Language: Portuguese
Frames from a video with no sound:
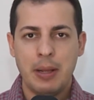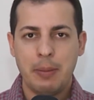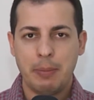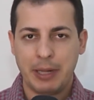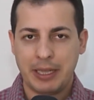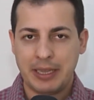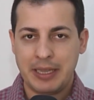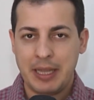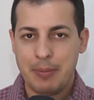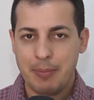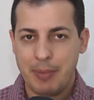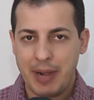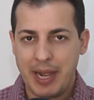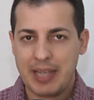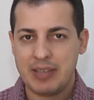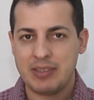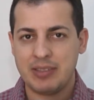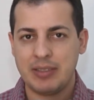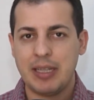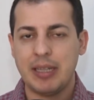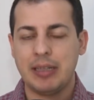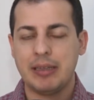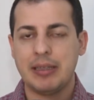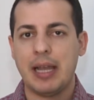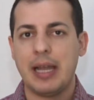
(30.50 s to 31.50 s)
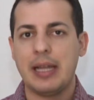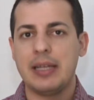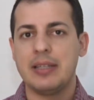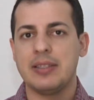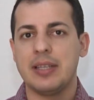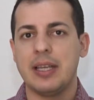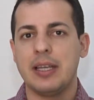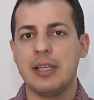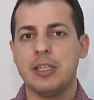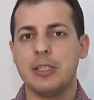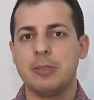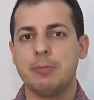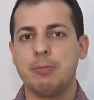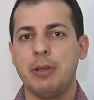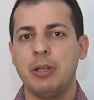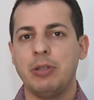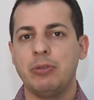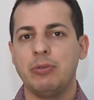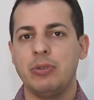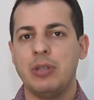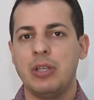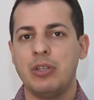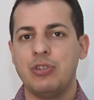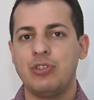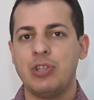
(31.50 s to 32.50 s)
Para ter mais detalhes a
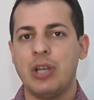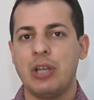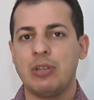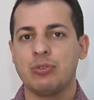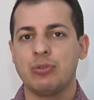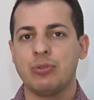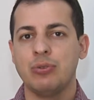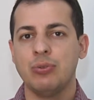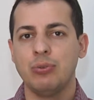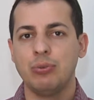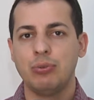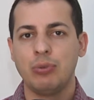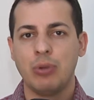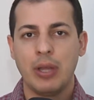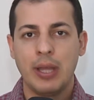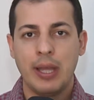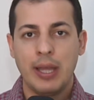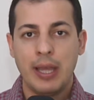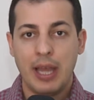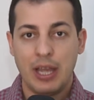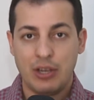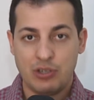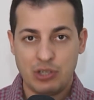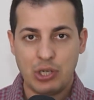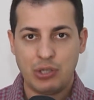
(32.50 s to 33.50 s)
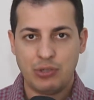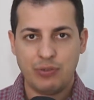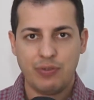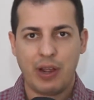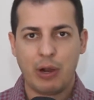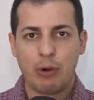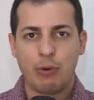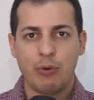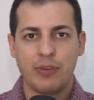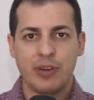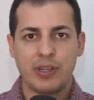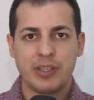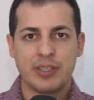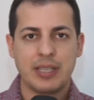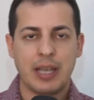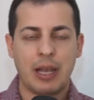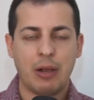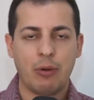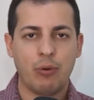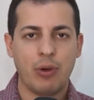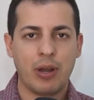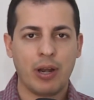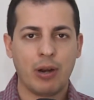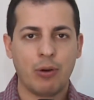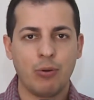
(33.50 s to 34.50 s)
respeito deste assunto, a gente vai conversar
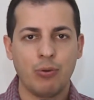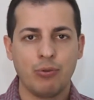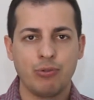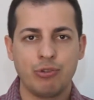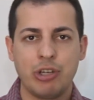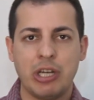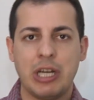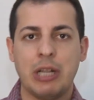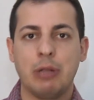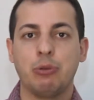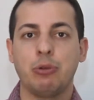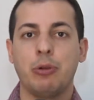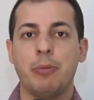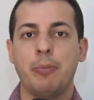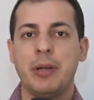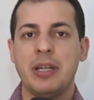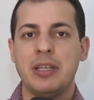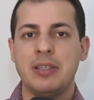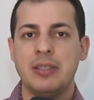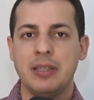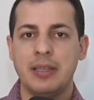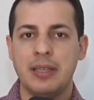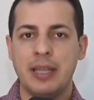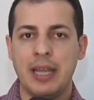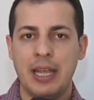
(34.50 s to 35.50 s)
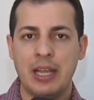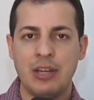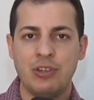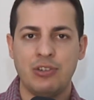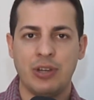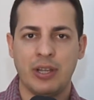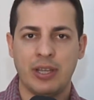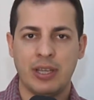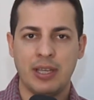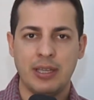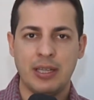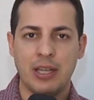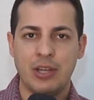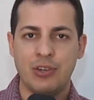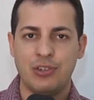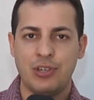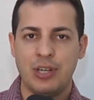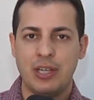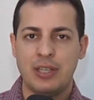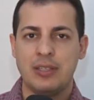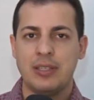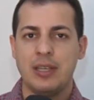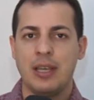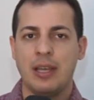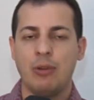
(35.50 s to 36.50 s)
agora com o diretor-presidente aqui da
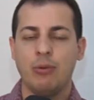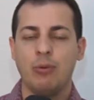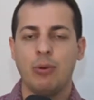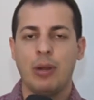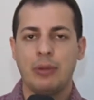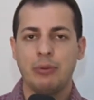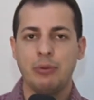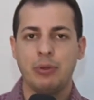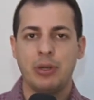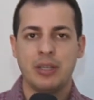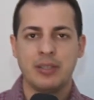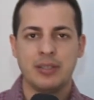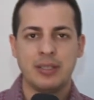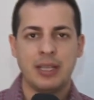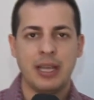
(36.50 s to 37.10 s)
agência reguladora